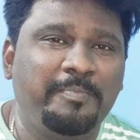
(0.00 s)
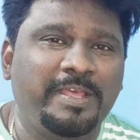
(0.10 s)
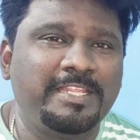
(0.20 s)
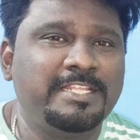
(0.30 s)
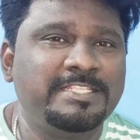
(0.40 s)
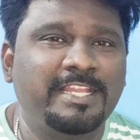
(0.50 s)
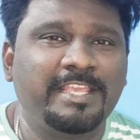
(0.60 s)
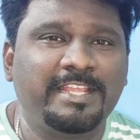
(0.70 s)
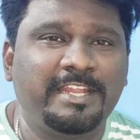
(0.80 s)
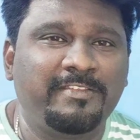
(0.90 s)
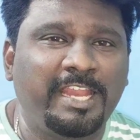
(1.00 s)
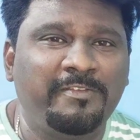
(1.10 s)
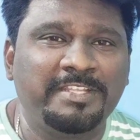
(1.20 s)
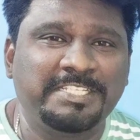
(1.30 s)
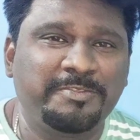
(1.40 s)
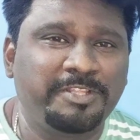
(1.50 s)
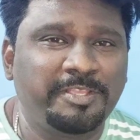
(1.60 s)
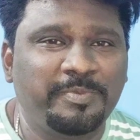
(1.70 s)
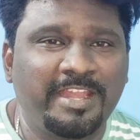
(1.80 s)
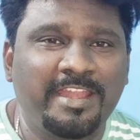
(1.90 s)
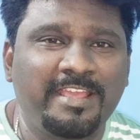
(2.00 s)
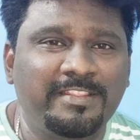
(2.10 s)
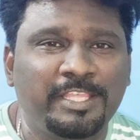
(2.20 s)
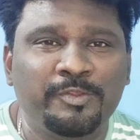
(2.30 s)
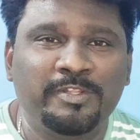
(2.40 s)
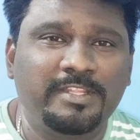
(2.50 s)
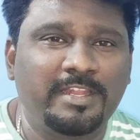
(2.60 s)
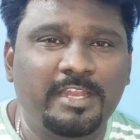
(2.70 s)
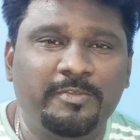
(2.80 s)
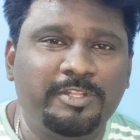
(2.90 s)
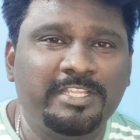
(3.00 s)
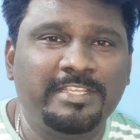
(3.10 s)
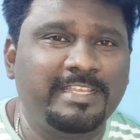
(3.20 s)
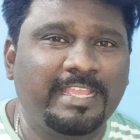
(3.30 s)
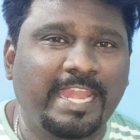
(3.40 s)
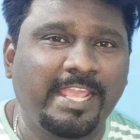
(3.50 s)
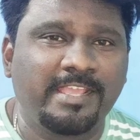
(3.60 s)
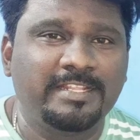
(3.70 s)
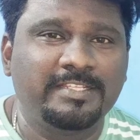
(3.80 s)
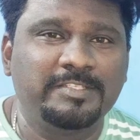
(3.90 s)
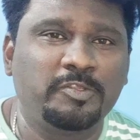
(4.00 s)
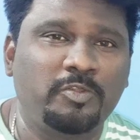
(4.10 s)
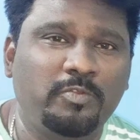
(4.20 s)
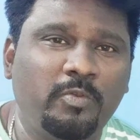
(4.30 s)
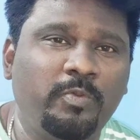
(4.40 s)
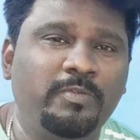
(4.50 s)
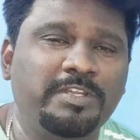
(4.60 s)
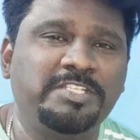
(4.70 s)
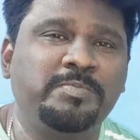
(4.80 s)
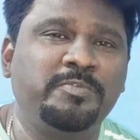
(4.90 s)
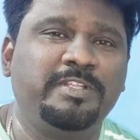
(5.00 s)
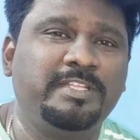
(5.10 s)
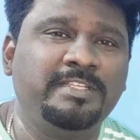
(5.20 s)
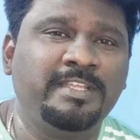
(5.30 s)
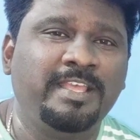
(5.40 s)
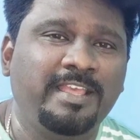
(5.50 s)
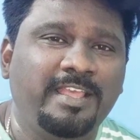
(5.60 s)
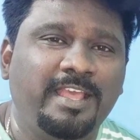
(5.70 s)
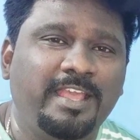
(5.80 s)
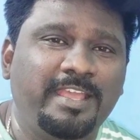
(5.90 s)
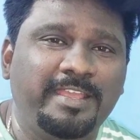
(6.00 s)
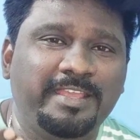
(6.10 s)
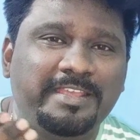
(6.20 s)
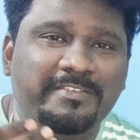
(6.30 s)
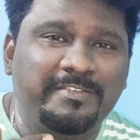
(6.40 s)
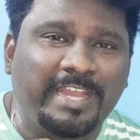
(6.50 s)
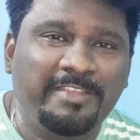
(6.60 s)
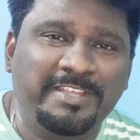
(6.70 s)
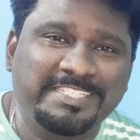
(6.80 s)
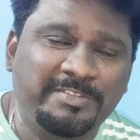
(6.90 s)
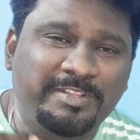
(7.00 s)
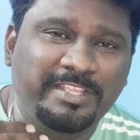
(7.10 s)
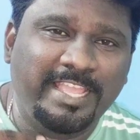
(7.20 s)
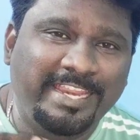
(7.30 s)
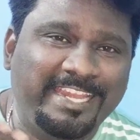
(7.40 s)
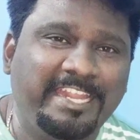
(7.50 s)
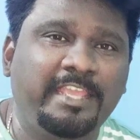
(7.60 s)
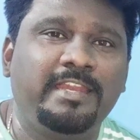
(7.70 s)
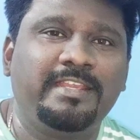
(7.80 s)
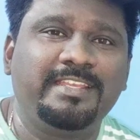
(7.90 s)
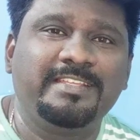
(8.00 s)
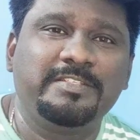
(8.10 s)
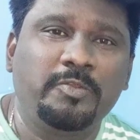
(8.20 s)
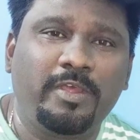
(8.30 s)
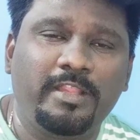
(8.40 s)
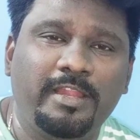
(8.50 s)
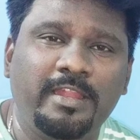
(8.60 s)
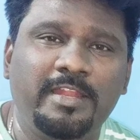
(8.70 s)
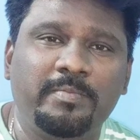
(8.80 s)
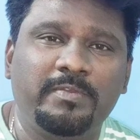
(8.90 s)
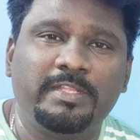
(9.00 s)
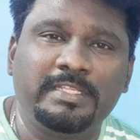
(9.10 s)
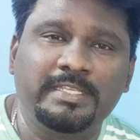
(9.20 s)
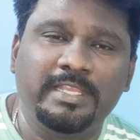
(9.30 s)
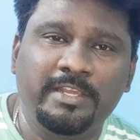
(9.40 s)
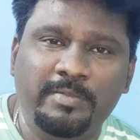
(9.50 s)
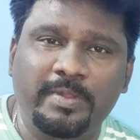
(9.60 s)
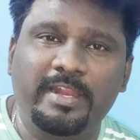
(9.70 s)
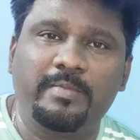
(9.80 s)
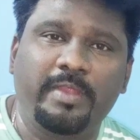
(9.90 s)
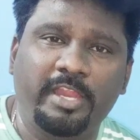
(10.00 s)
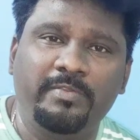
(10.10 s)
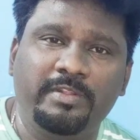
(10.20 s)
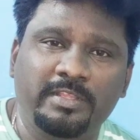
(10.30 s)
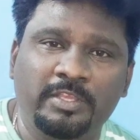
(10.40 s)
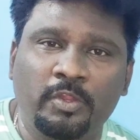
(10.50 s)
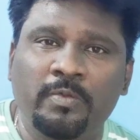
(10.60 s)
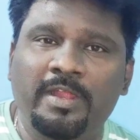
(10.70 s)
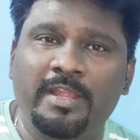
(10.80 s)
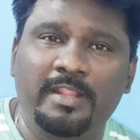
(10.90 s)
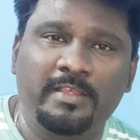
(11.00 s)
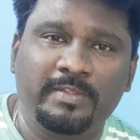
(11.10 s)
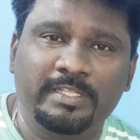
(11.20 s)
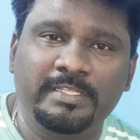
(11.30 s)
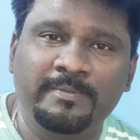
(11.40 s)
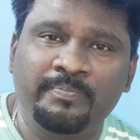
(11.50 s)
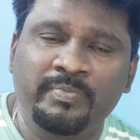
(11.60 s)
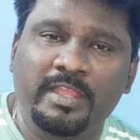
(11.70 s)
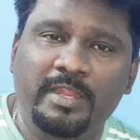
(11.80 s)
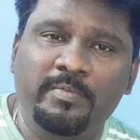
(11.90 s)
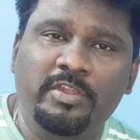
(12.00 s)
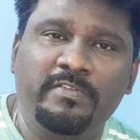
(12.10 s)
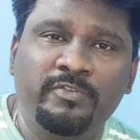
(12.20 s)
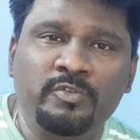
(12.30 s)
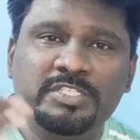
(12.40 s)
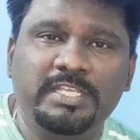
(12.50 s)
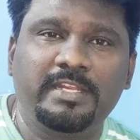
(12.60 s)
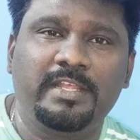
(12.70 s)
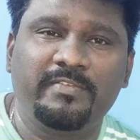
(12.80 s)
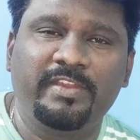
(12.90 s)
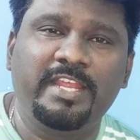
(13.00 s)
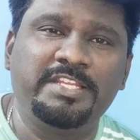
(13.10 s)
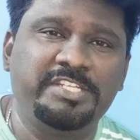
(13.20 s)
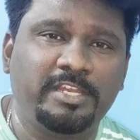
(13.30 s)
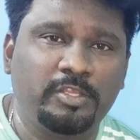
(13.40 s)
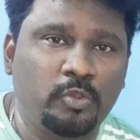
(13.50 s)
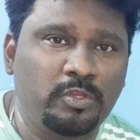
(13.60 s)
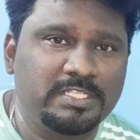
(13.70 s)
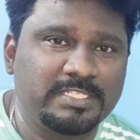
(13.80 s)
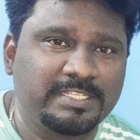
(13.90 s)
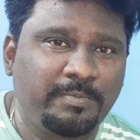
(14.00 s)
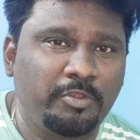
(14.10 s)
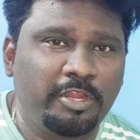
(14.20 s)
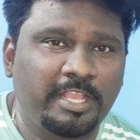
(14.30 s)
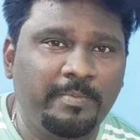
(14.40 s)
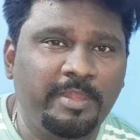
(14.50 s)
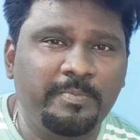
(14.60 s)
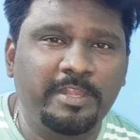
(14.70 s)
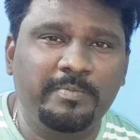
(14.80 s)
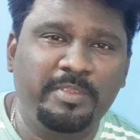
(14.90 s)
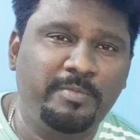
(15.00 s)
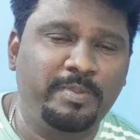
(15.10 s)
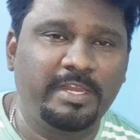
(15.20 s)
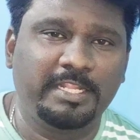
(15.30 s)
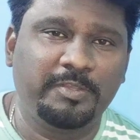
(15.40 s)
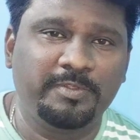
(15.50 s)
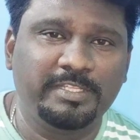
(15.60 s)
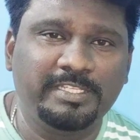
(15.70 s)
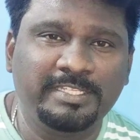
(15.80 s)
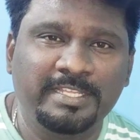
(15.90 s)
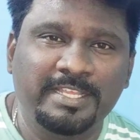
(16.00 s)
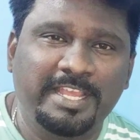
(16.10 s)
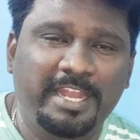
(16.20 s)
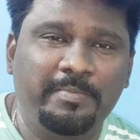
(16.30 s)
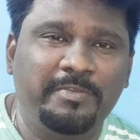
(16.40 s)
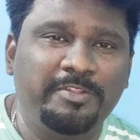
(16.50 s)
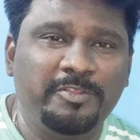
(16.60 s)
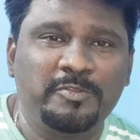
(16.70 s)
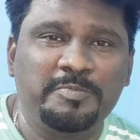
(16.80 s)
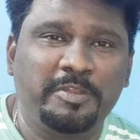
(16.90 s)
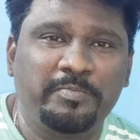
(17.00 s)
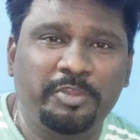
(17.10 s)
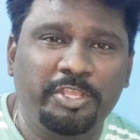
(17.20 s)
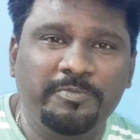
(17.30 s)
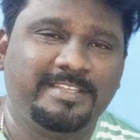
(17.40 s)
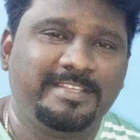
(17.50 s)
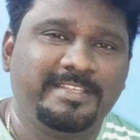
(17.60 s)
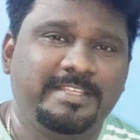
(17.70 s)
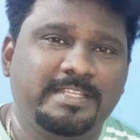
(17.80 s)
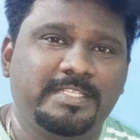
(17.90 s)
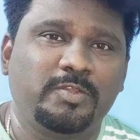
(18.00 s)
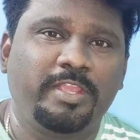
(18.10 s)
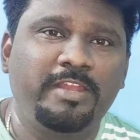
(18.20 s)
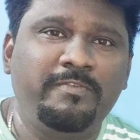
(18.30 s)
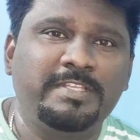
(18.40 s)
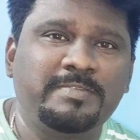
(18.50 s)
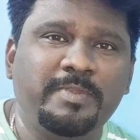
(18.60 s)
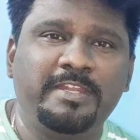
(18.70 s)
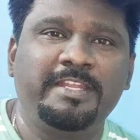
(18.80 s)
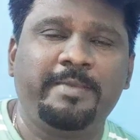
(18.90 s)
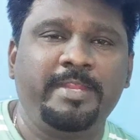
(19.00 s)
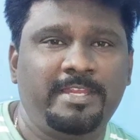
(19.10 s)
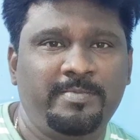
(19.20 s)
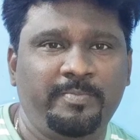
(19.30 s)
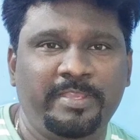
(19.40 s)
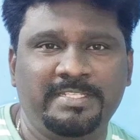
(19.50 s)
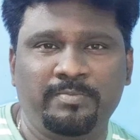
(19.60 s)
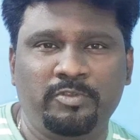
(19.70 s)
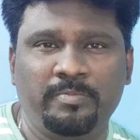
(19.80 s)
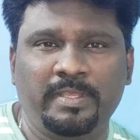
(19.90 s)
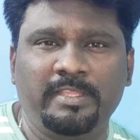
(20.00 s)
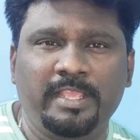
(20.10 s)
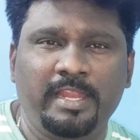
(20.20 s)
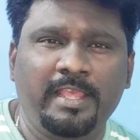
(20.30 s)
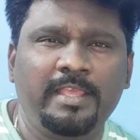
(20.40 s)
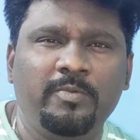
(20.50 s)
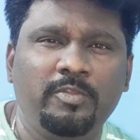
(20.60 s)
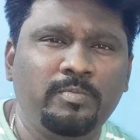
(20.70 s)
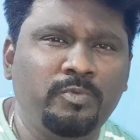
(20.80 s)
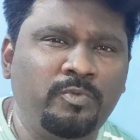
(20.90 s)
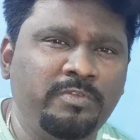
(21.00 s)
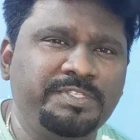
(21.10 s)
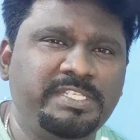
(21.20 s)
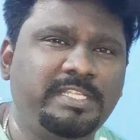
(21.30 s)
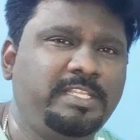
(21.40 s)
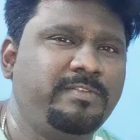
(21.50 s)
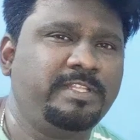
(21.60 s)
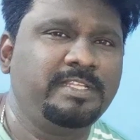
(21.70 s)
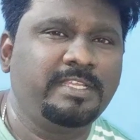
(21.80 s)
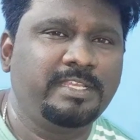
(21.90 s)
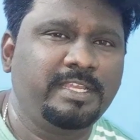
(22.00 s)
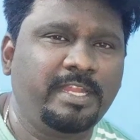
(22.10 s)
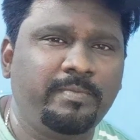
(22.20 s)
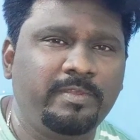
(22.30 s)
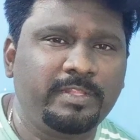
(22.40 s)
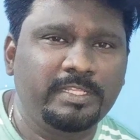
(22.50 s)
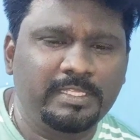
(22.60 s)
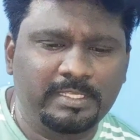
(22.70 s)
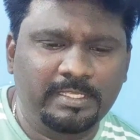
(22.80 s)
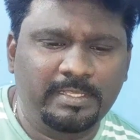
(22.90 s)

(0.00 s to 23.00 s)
பதினஞ்சில் இருக்கிற விலைவாசி வந்து இப்போ ரெண்டாயிரத்தி இருபத்தி ரெண்டில் வந்து கிடையாது ஸோ ஒவ்வொரு வருஷமும் வந்து விலைவாசி வந்து ஏறிக்கிட்டே இருக்குது ஸோ அதனால் நம்ம வந்து ஏர்ன் பண்ணுற மணி வந்து க்ரோ ஆனால் தான் வந்து நம்மளோட ஃப்யூச்சர் ஃபினான்ஷியல் கோல்ஸ் நம்மளோட கமிட்மெண்ட்டை மீட் பண்ணுறதுக்கு வந்து நம்ம வந்து யூஸ் பண்ண முடியும் ஸோ இன்வெஸ்ட்மெண்ட் அப்படின்னு நம்ம பேசும்போது பார்த்திங்கன்னா ஒரு மூணு விஷயத்தை வந்து நம்ம வந்து